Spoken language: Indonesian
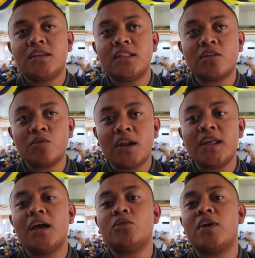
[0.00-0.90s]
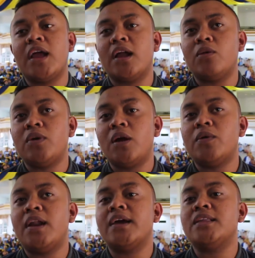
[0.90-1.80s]
kita sudah diatur dengan
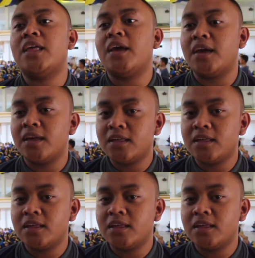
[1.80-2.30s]
undang-undang kita. Ya.